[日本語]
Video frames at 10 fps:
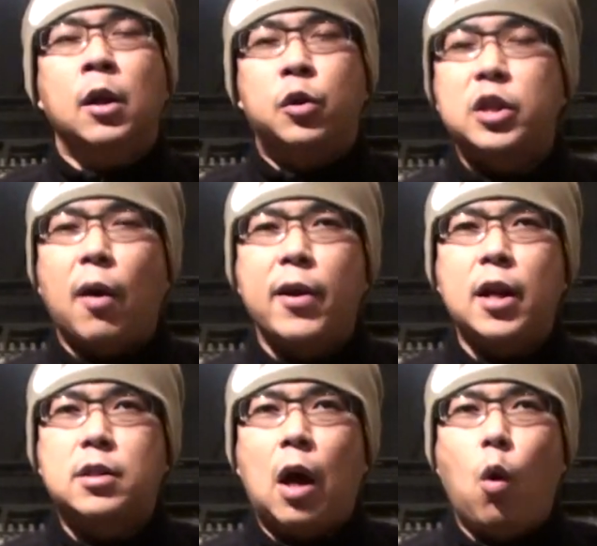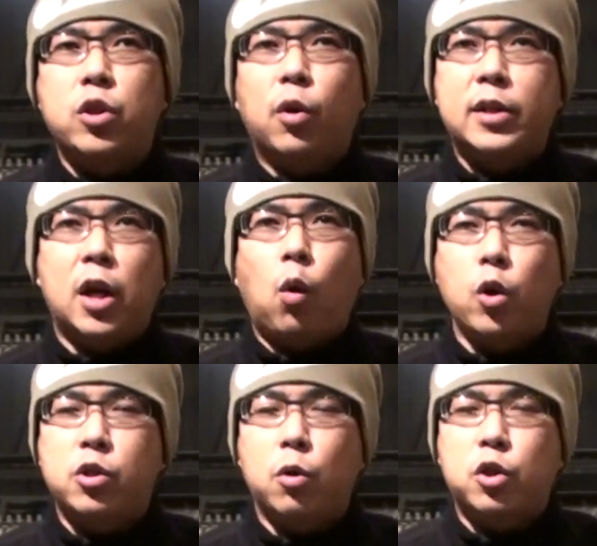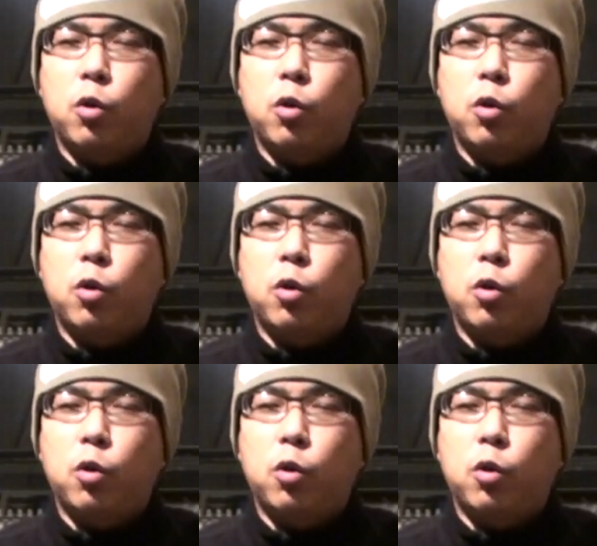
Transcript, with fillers: 藤沢平塚お忙しや小磯の思